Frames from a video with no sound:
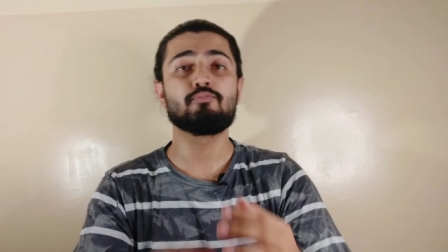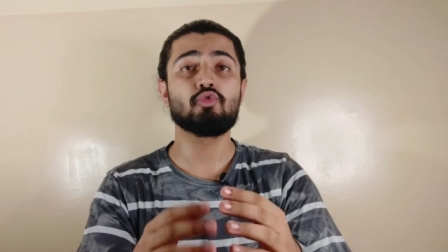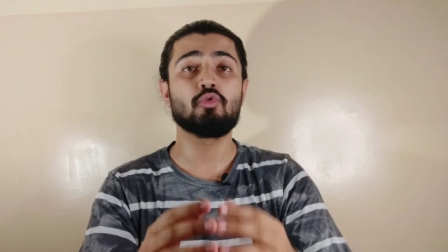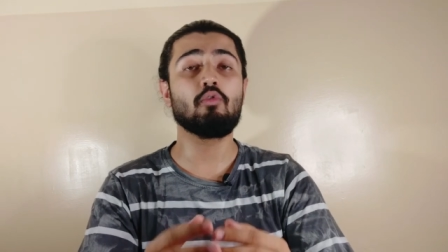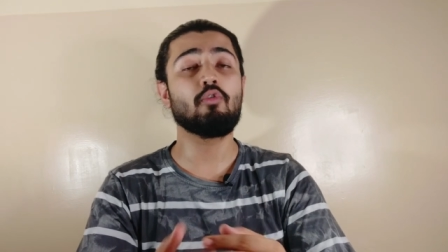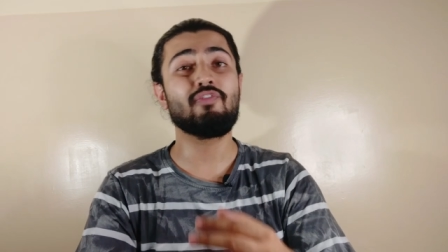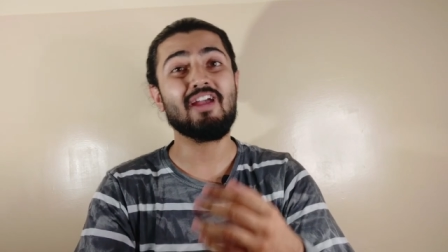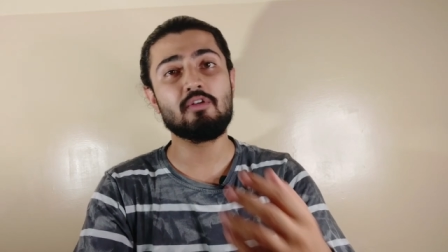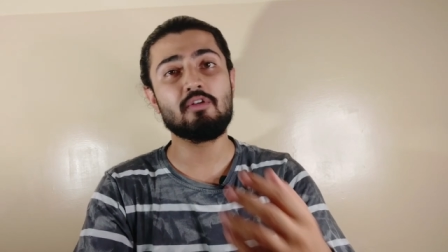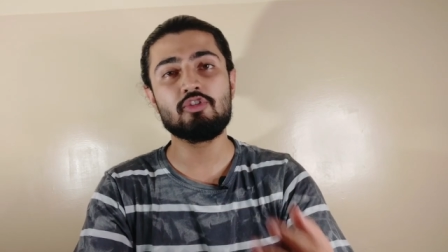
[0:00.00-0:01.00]
क्योंकि वो
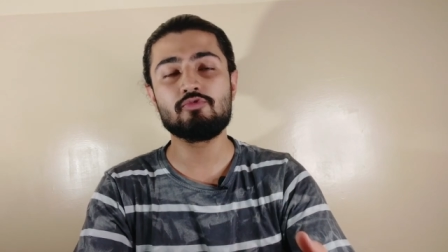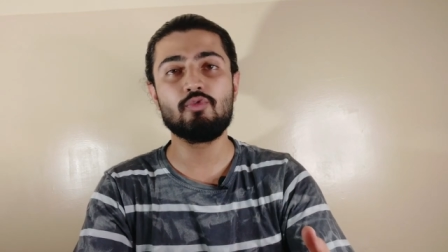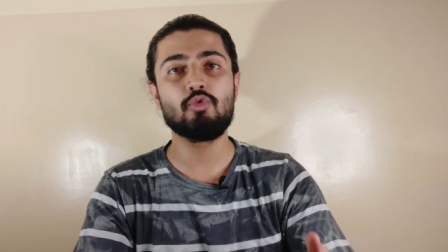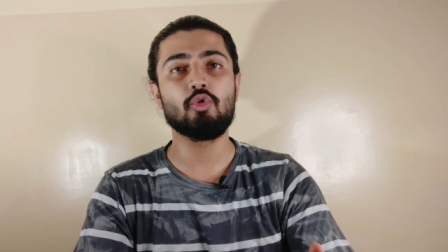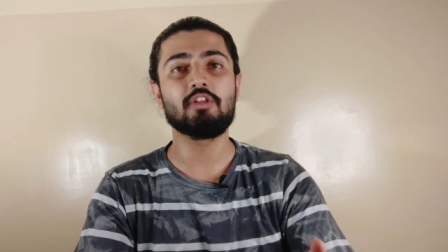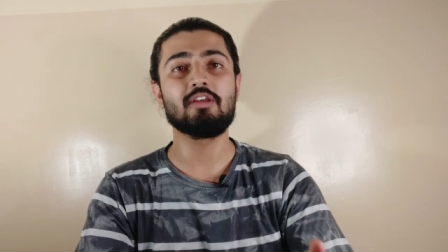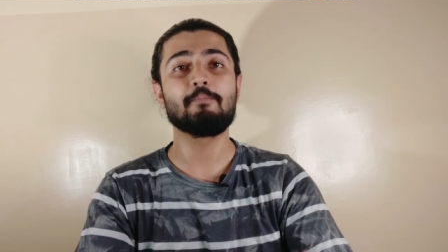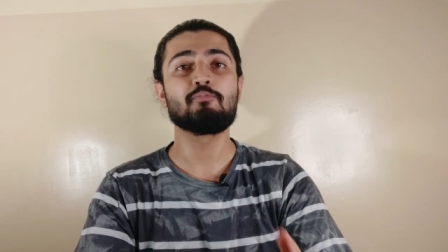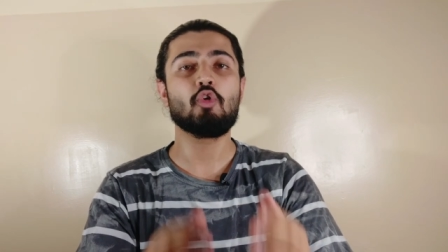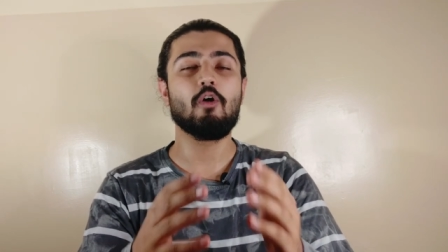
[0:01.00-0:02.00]
फाइबर रिच फूड होते
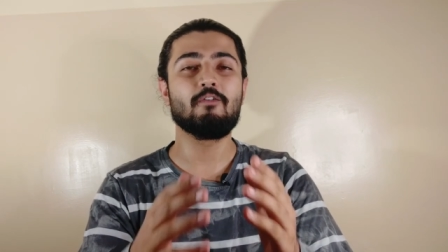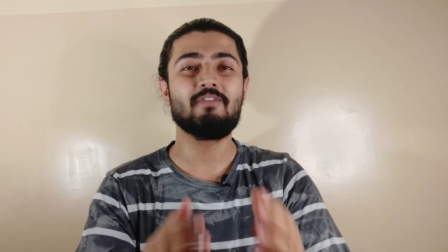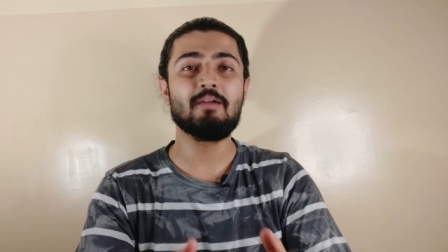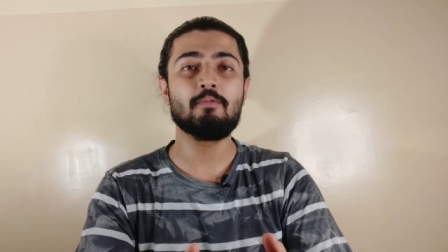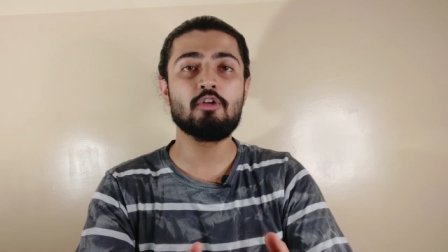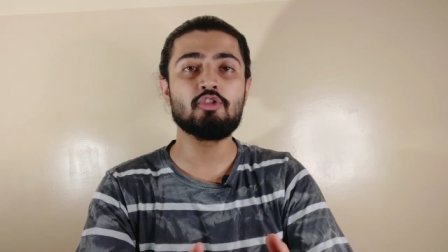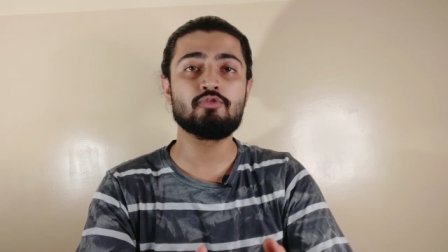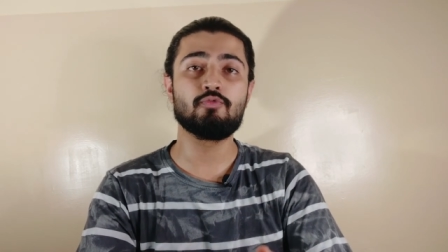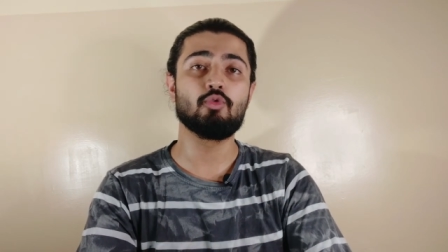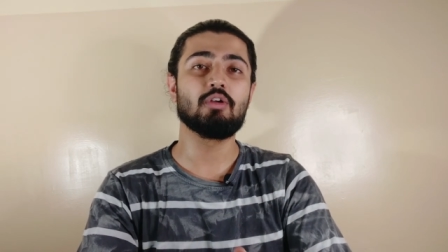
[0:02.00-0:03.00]
हैं और फाइबर रिच
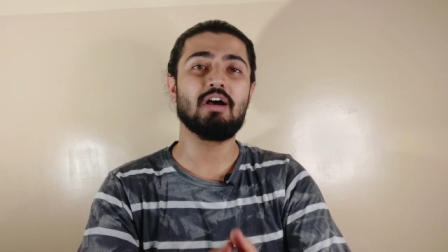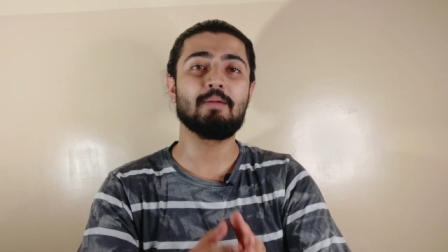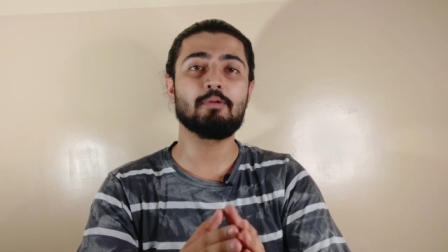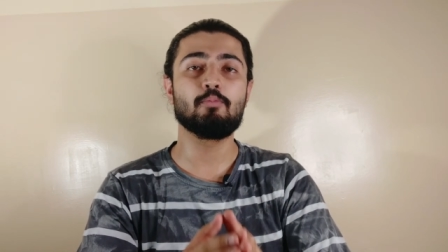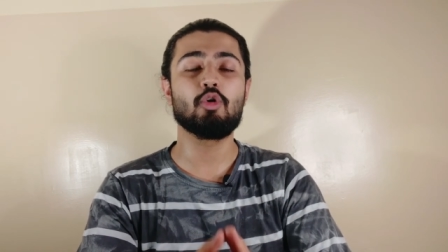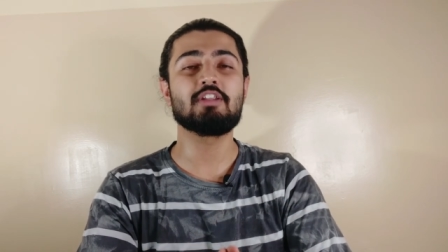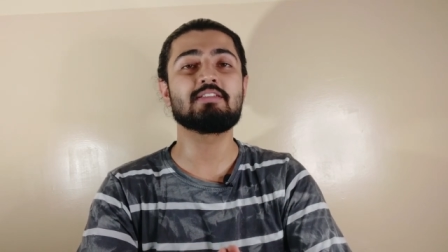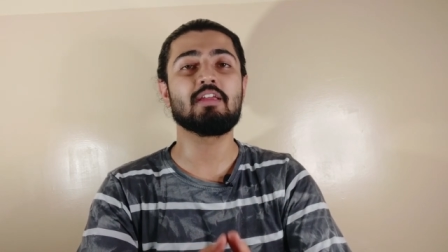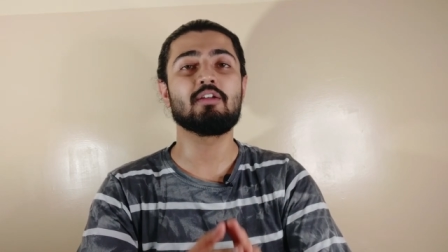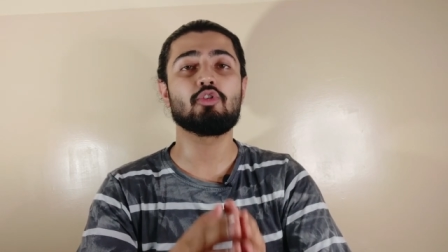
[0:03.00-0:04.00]
फूड आपकी बॉडी से